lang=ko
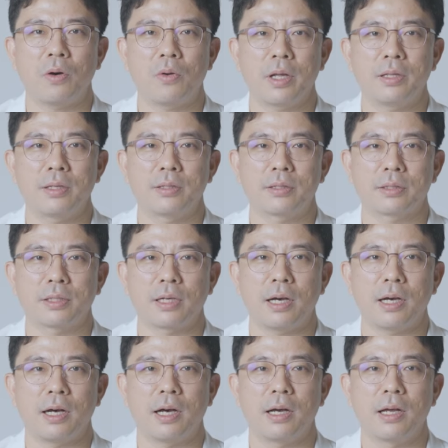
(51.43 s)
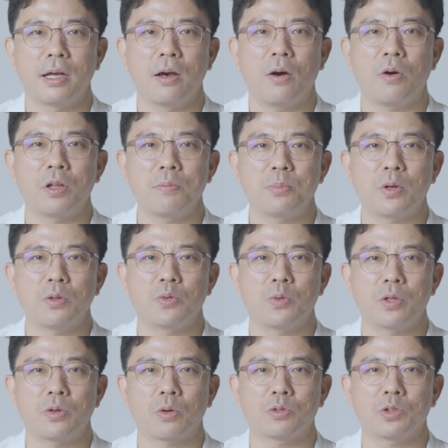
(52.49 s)
허리 디스크가 허리뼈
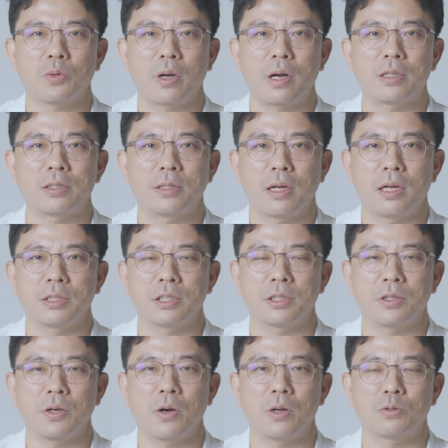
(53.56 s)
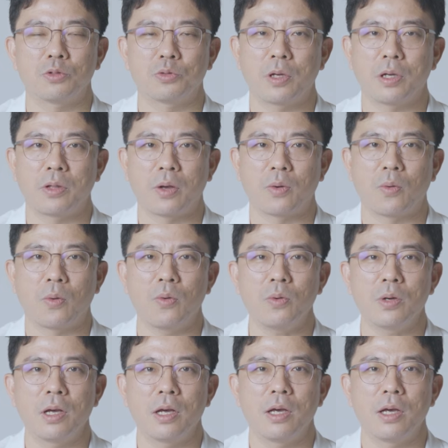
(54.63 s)
뒤에 척추관을 지나는 신경을 누르게 되고